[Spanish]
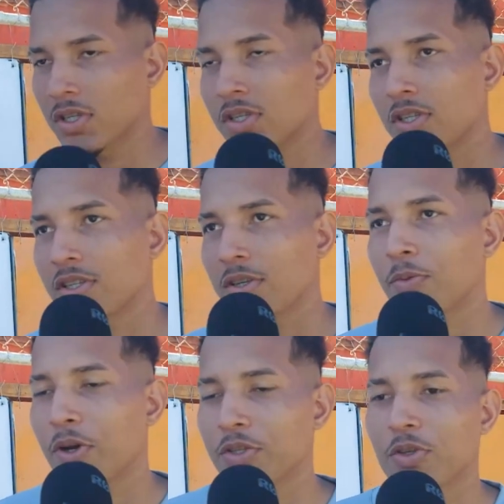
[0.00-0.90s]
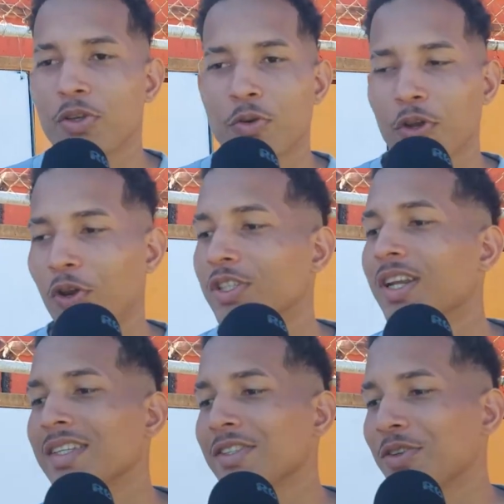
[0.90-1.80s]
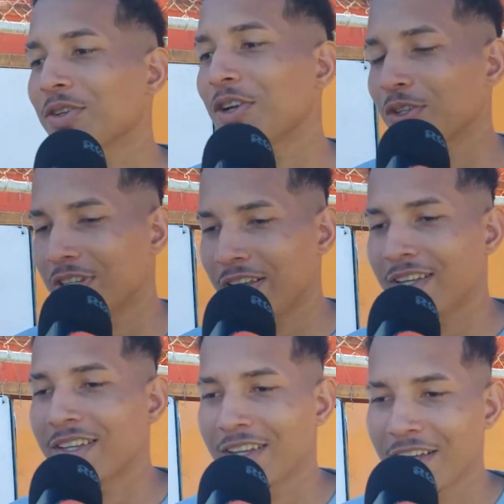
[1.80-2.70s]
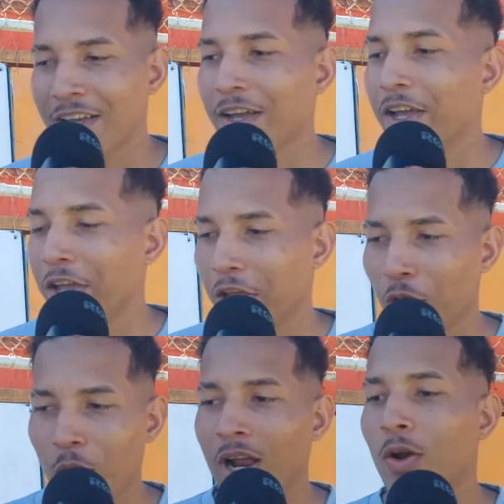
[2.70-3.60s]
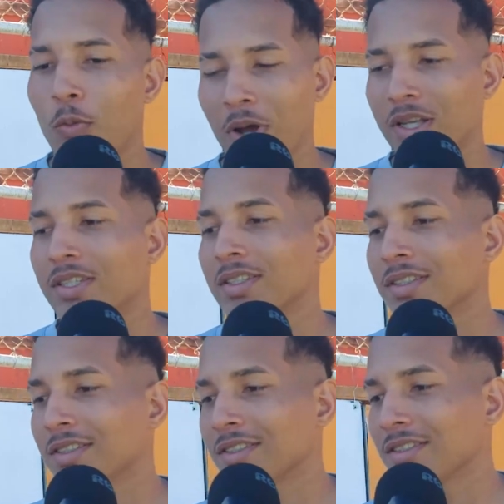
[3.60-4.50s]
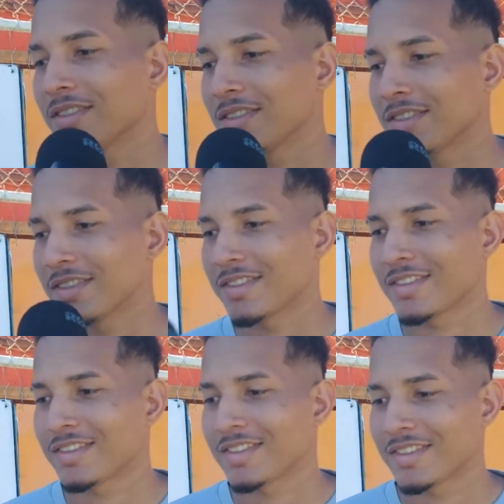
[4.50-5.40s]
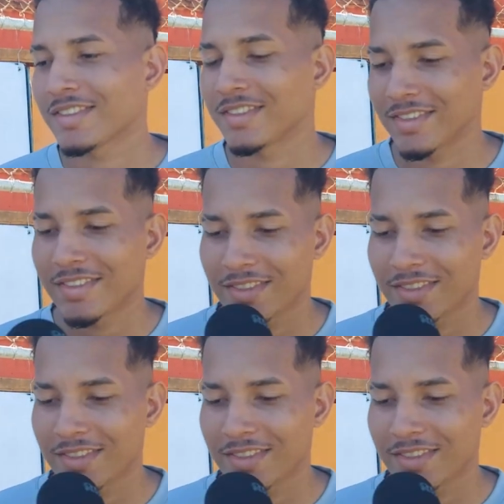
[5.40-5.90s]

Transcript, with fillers: Sí, sí, sí, por eso digo, no quiero hacer la excepción, quiero hacer igual o más. Muchísimas gracias.